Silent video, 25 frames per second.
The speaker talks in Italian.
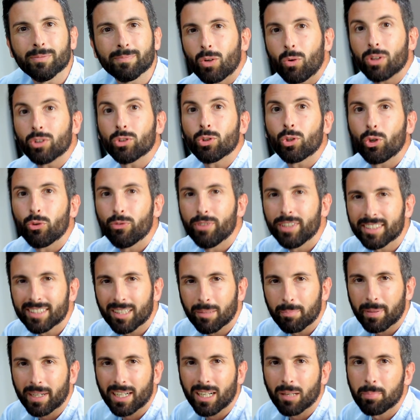Quando l'ho
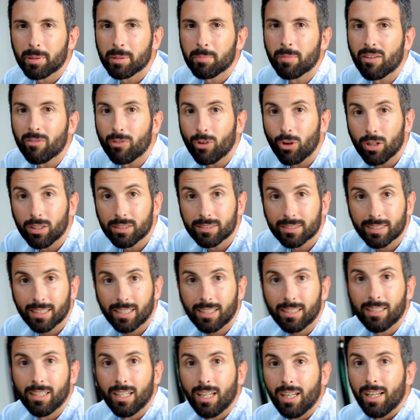vista per la prima
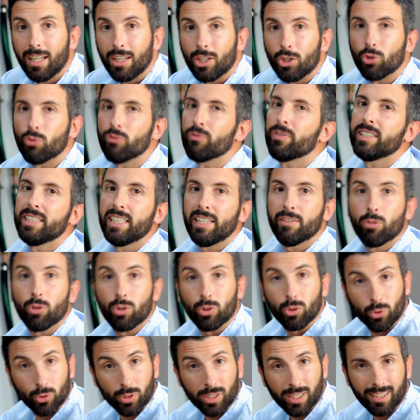volta non vedevo
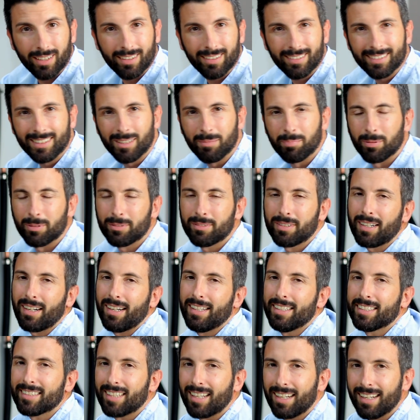l'ora di poterla
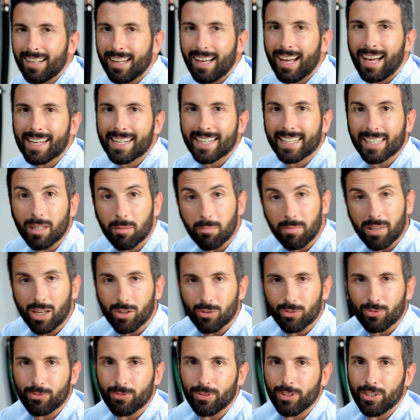installare nei miei
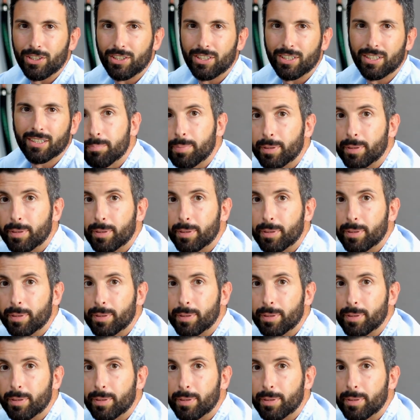uffici.